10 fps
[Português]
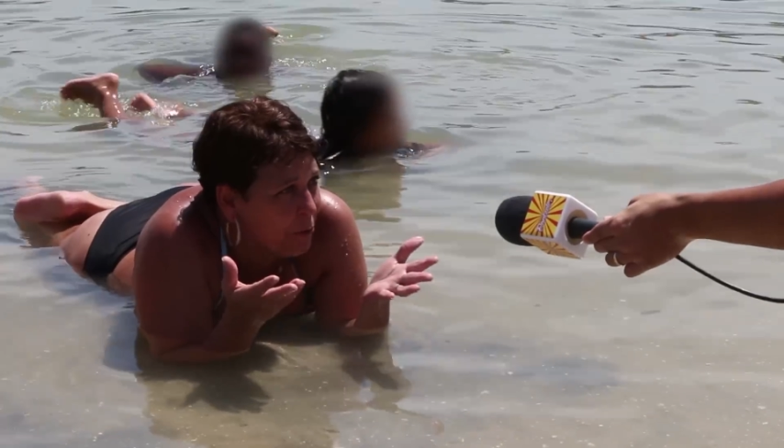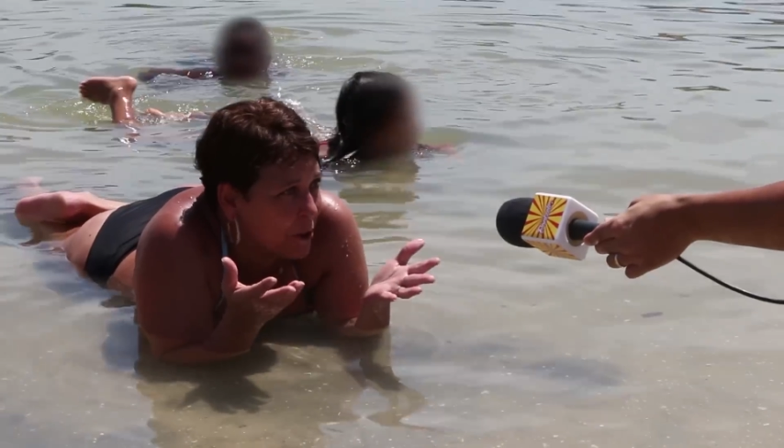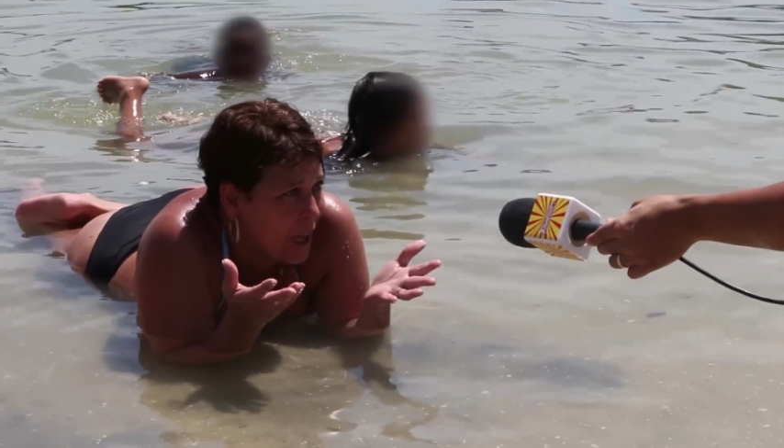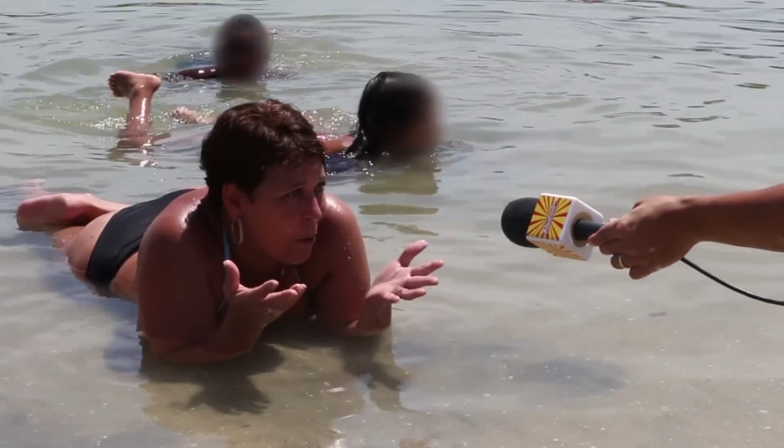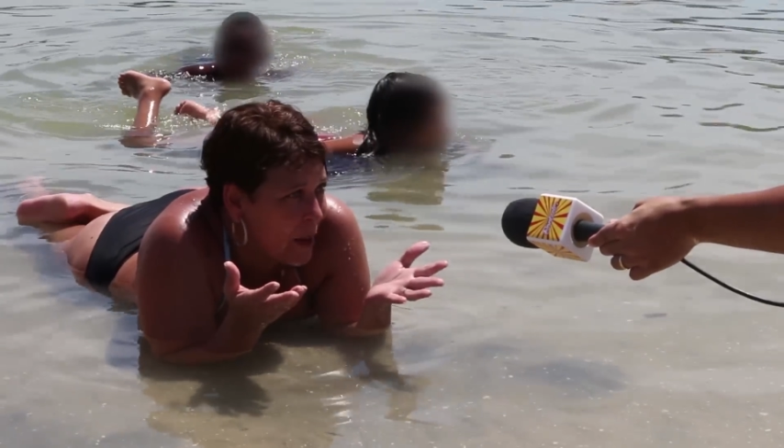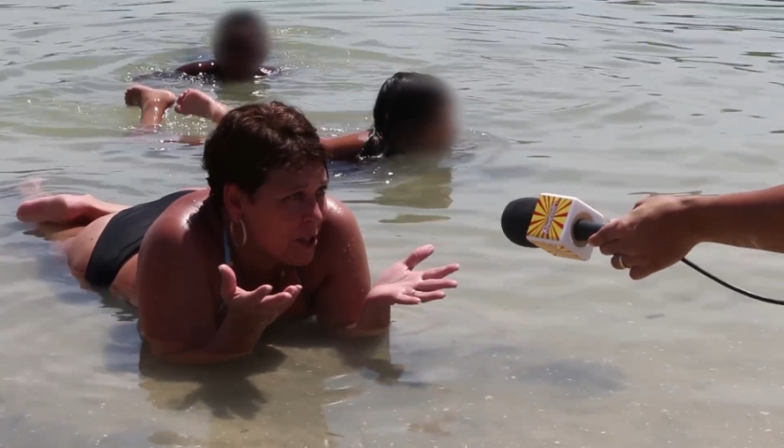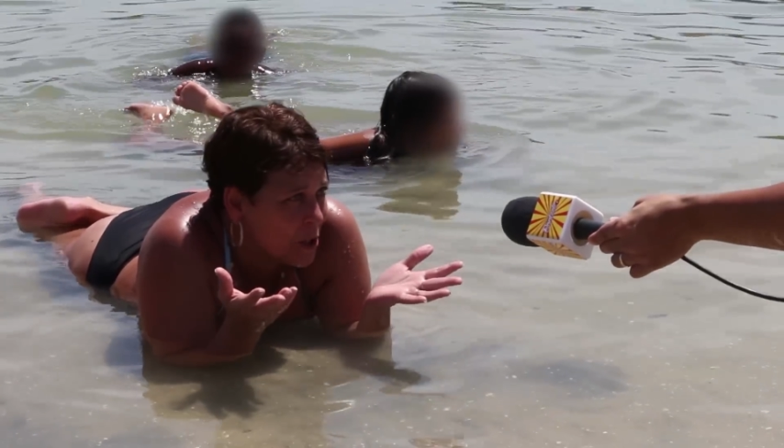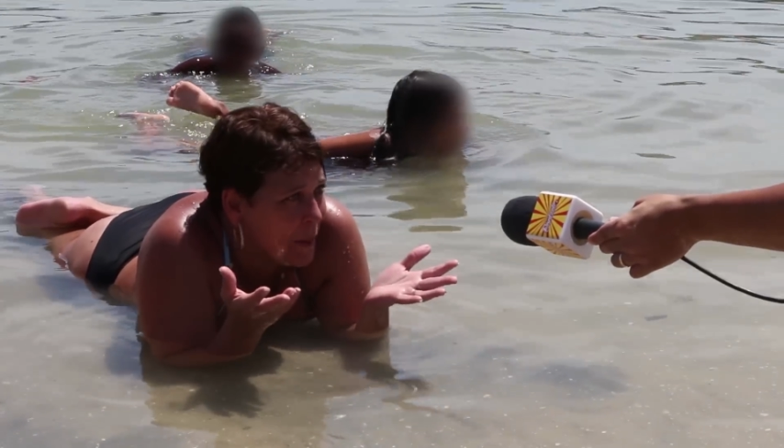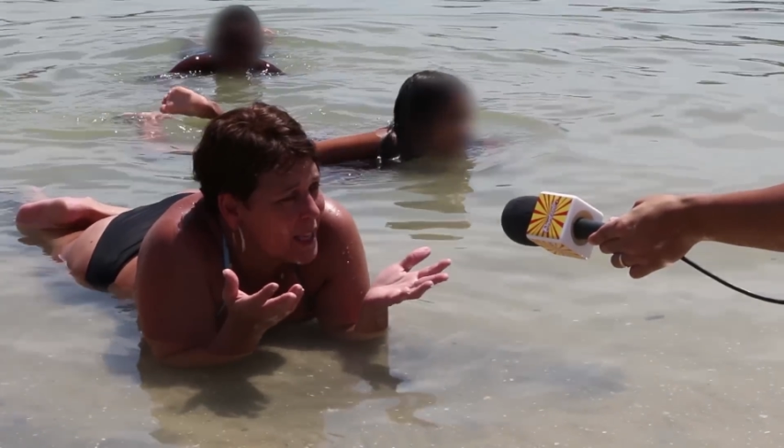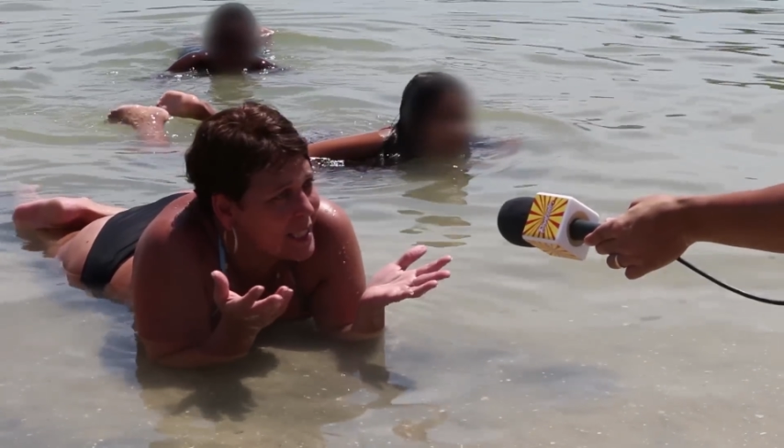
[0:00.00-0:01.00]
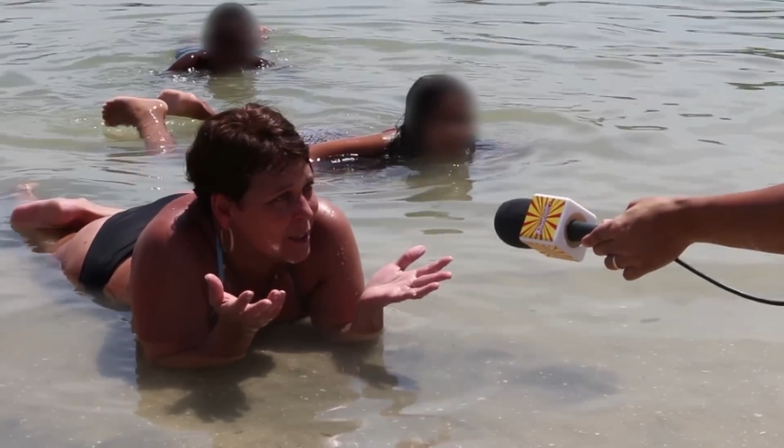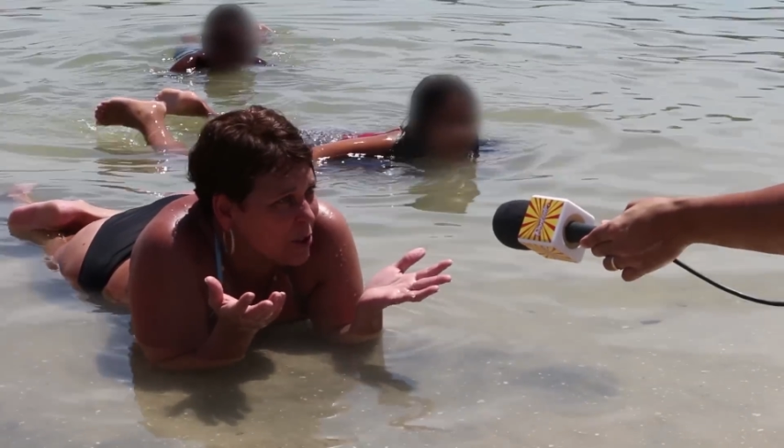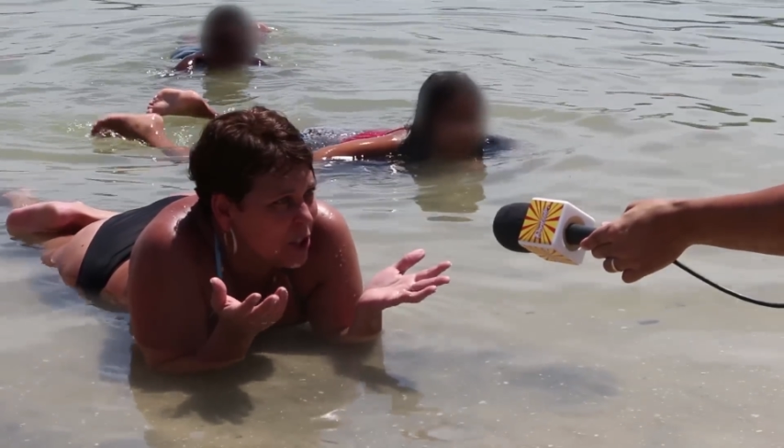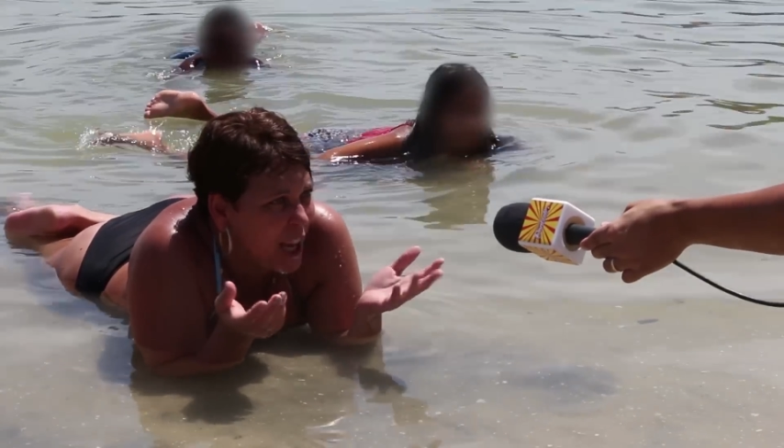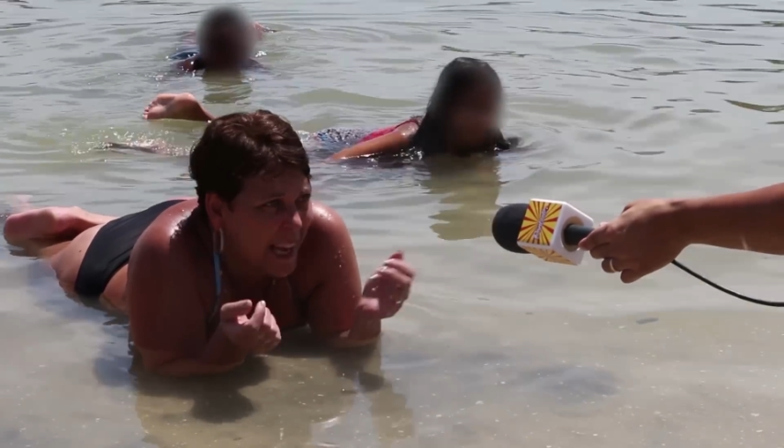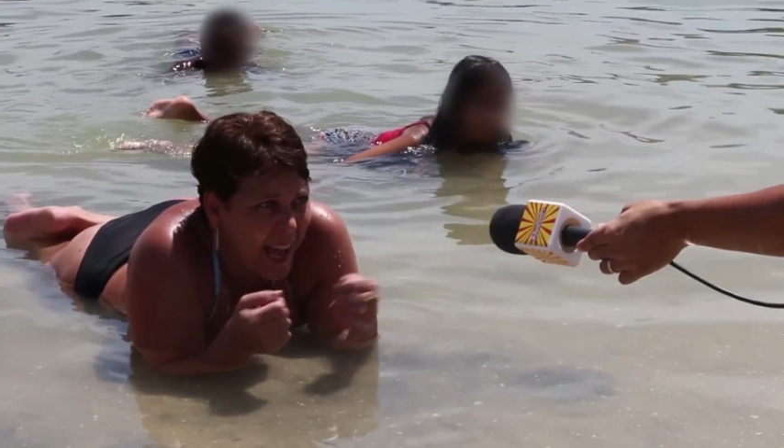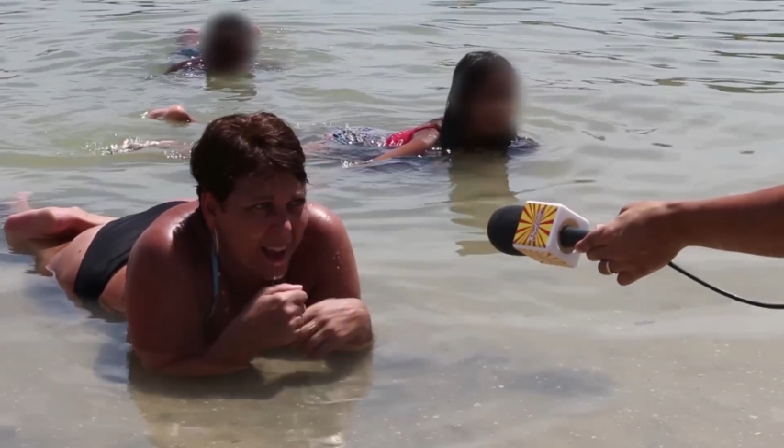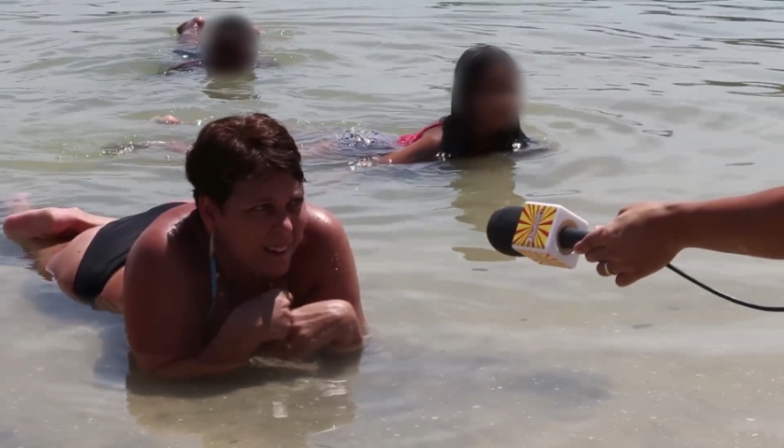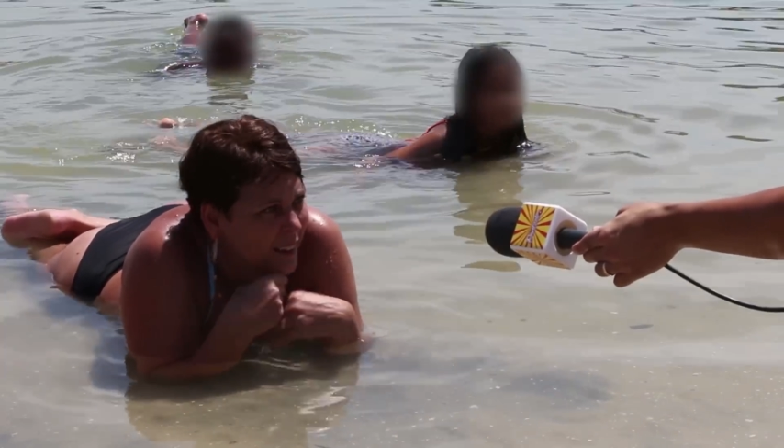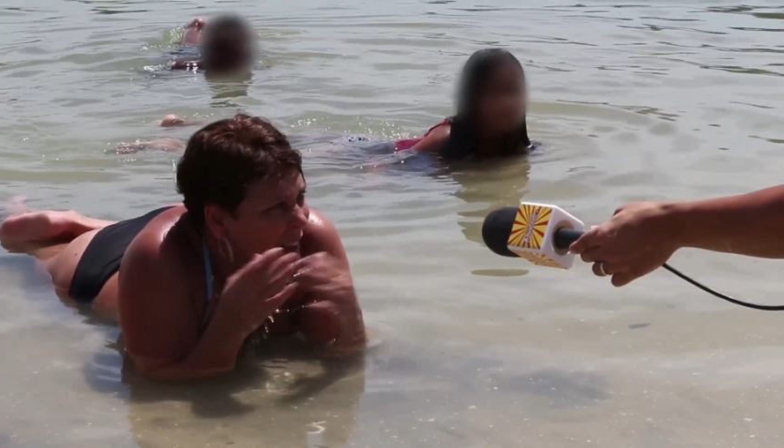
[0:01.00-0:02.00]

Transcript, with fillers: finalmente, bem. Se não chegar,